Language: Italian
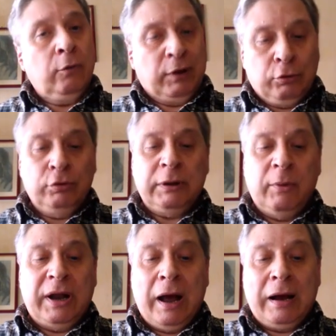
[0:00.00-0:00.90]

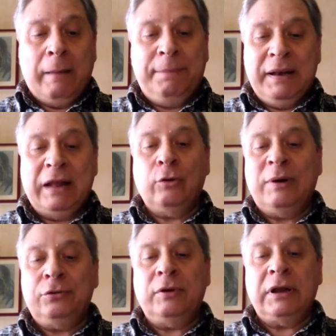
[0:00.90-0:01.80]
quest'ultimo era
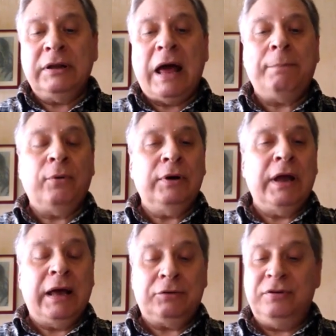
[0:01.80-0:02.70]
cappellano maggiore di
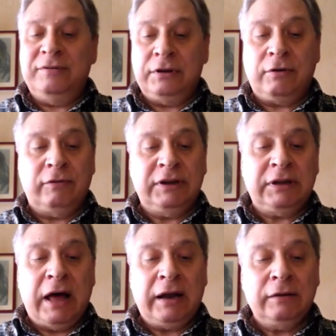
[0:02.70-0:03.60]
Napoli e arcivescovo
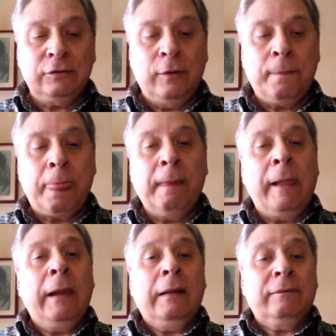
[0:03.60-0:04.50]
di Taranto,
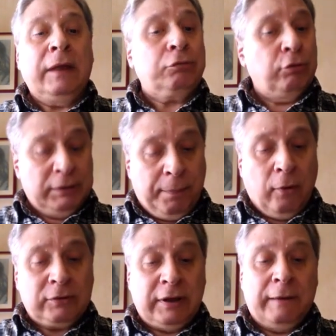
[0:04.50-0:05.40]
da suo
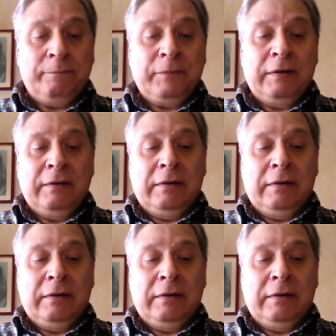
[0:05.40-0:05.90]
nipote,